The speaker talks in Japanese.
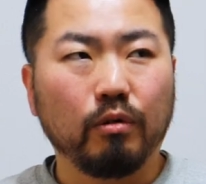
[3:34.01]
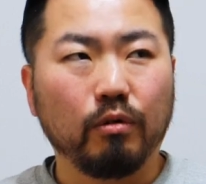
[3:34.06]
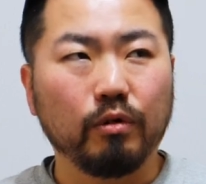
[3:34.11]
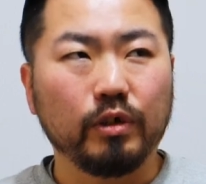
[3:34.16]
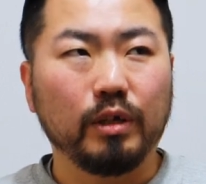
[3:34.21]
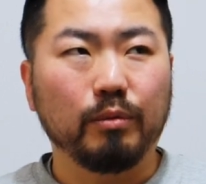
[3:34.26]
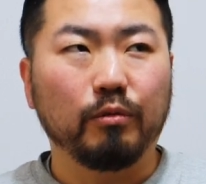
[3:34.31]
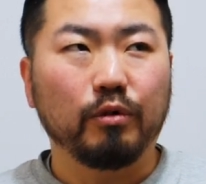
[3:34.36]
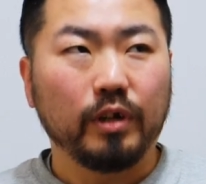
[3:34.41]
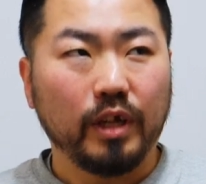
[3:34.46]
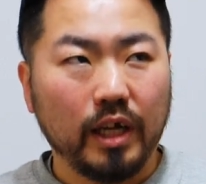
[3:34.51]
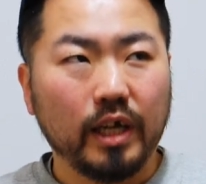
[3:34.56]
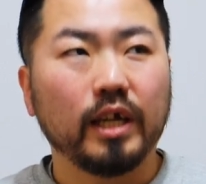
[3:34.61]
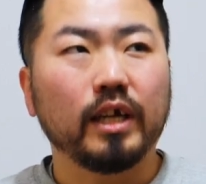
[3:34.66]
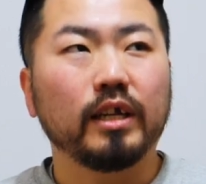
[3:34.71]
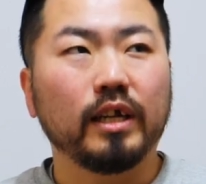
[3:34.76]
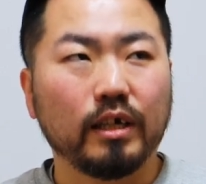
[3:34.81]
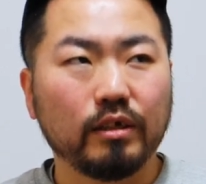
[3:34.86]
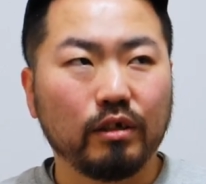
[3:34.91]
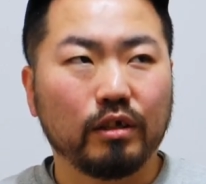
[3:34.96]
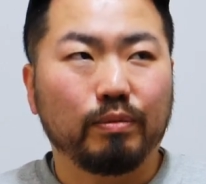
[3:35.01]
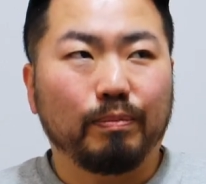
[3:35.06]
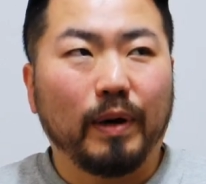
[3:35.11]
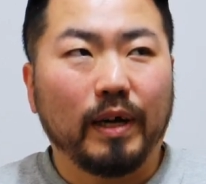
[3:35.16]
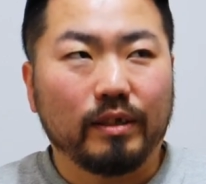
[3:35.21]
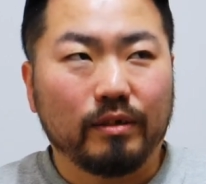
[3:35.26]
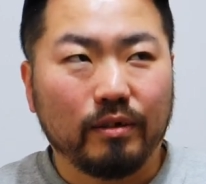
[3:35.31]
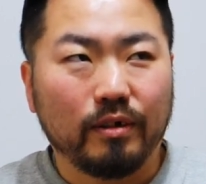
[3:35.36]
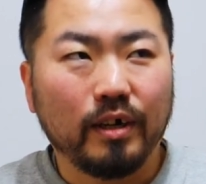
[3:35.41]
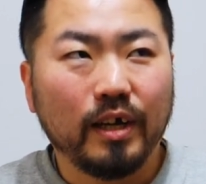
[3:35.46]
本人もね
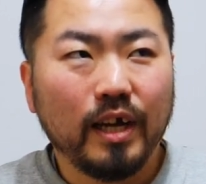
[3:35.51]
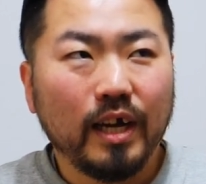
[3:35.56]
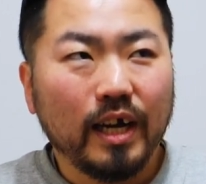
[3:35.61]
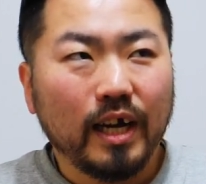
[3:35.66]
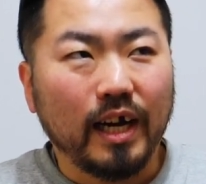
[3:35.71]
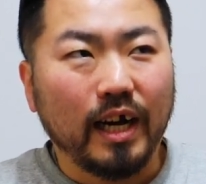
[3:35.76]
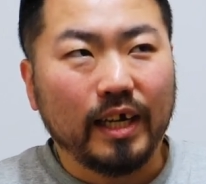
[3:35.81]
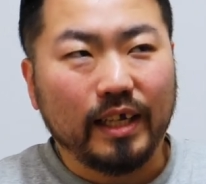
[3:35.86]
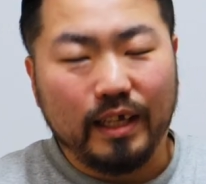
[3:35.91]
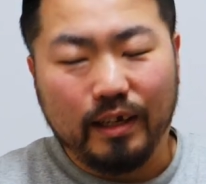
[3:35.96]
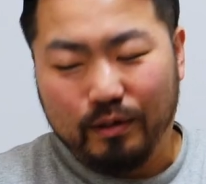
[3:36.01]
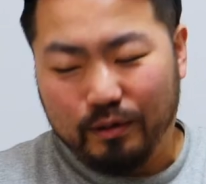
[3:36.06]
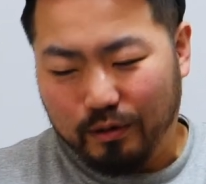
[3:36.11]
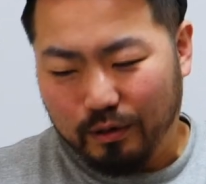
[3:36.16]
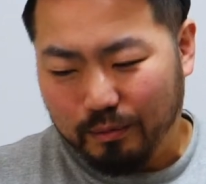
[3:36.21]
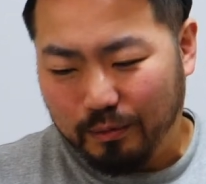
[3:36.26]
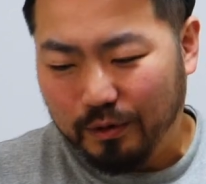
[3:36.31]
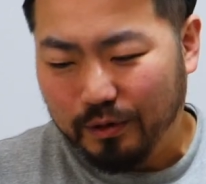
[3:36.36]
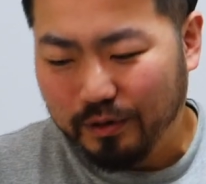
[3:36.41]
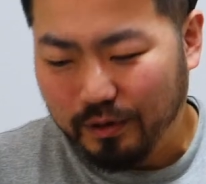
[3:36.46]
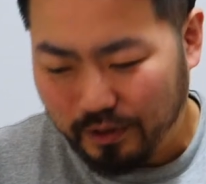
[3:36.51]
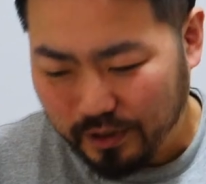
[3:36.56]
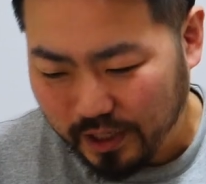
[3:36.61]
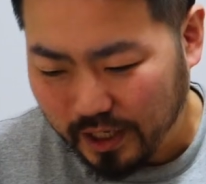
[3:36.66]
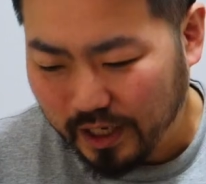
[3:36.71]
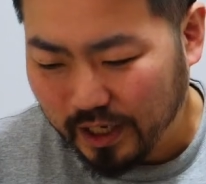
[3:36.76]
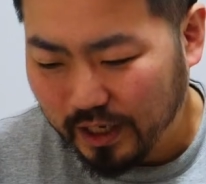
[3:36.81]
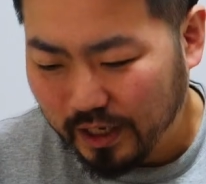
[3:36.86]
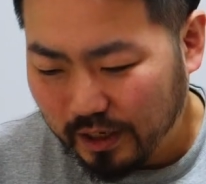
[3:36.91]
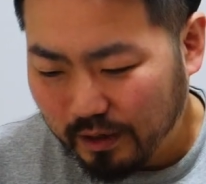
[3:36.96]
ラストスパートかけてると思うの
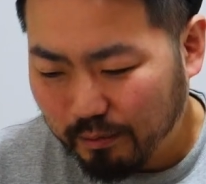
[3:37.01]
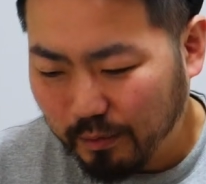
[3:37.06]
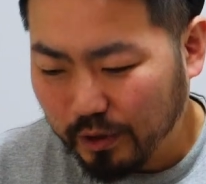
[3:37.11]
で。